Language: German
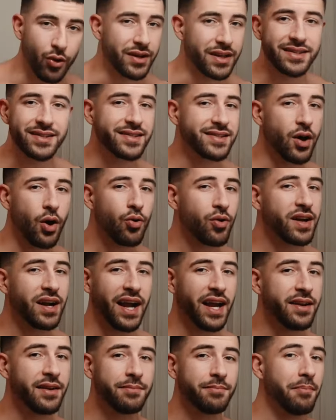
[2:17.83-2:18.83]
Und das ist auch
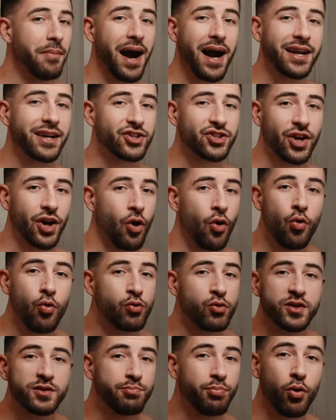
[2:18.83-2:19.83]
kein magischer
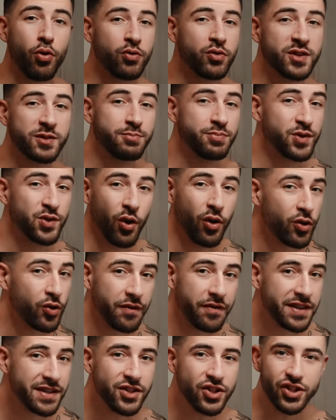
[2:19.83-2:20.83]

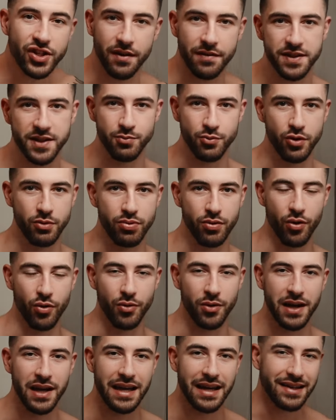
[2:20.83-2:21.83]
Hokuspokus-Pseudo-Wissenschaftsmüll,
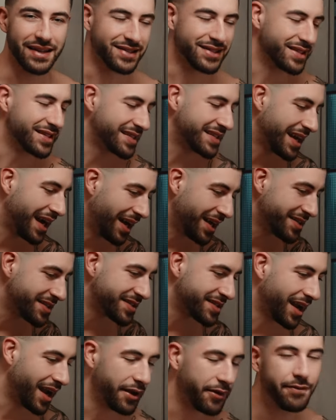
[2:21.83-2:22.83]
Bro. Das ist
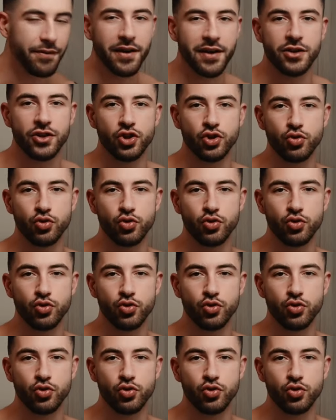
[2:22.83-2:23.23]
ganz einfach in